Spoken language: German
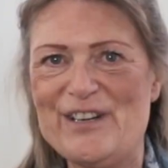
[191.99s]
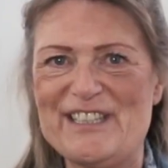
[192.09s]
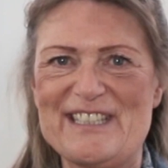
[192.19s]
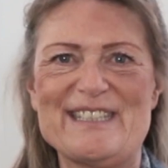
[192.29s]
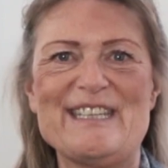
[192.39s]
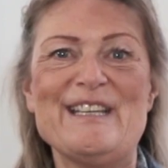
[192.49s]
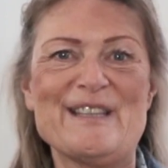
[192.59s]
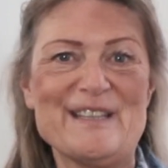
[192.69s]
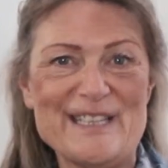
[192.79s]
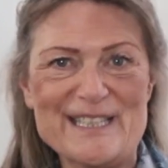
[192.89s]
Fantasie,
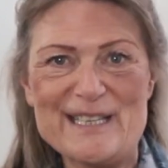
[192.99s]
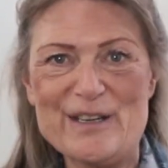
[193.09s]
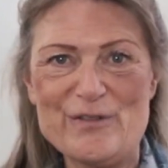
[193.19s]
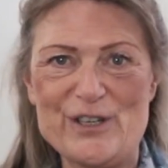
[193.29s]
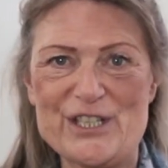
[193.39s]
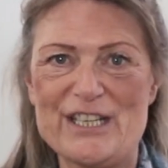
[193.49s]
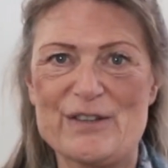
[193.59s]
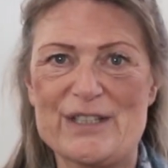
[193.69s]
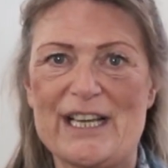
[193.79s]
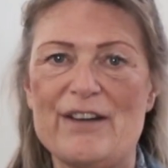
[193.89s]
nichts gegen
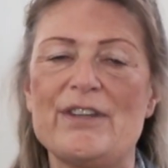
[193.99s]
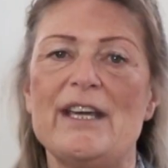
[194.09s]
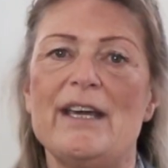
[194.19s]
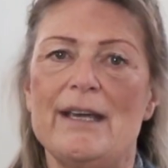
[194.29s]
Vorstellungskraft.